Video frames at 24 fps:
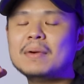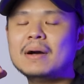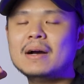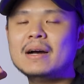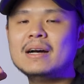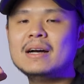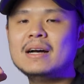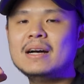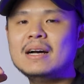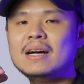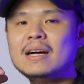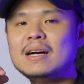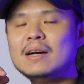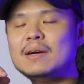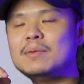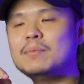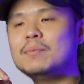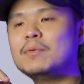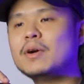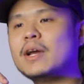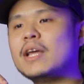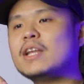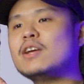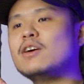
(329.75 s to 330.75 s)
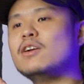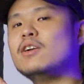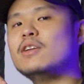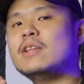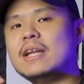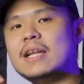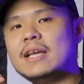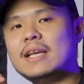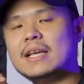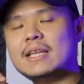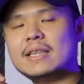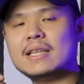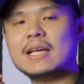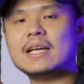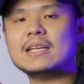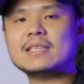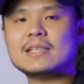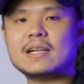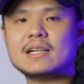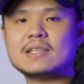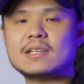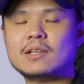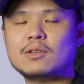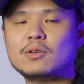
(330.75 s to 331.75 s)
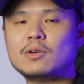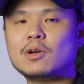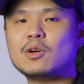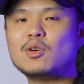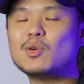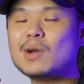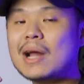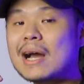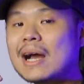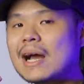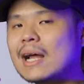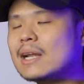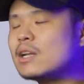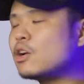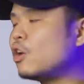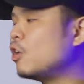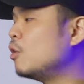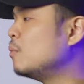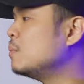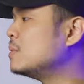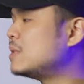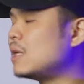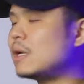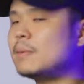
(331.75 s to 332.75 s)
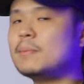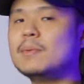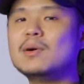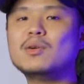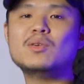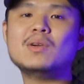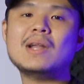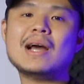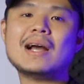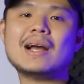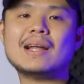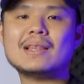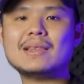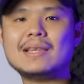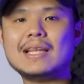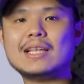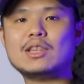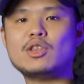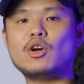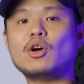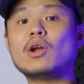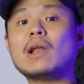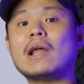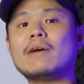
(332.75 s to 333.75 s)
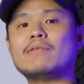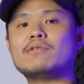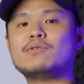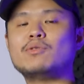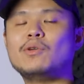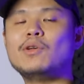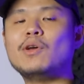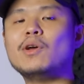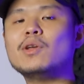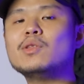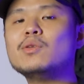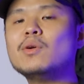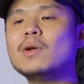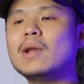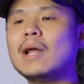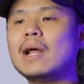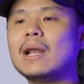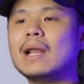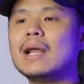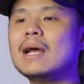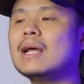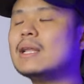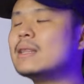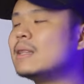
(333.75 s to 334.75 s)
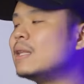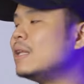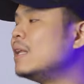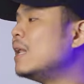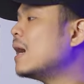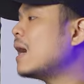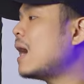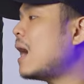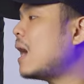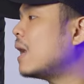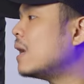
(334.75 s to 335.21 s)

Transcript: Uh, mungkin kalau dari kita, salah satu kekurangan kalau misalnya menggunakan TikTok Live Studio itu adalah tidak